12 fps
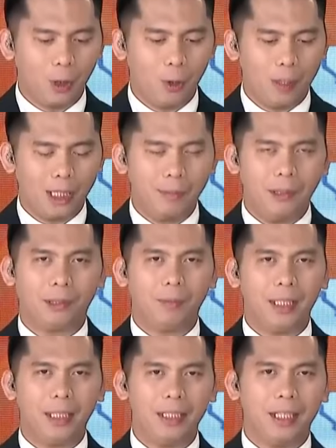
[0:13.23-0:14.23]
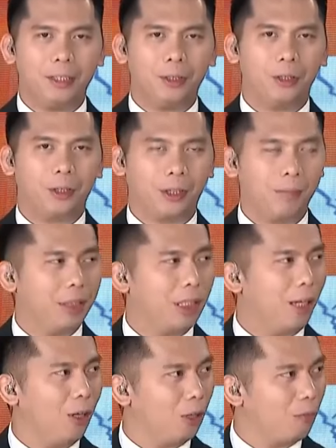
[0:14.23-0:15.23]
Ano bang ibig sabihin ng
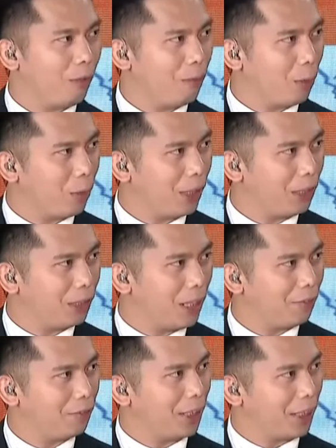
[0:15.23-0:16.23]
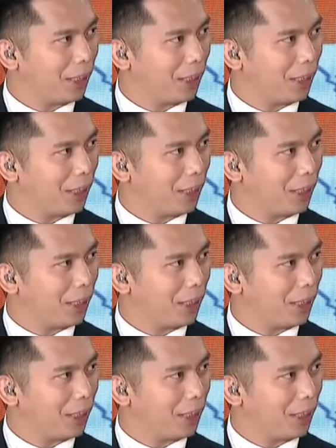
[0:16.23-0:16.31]
criminal law? From the word itself,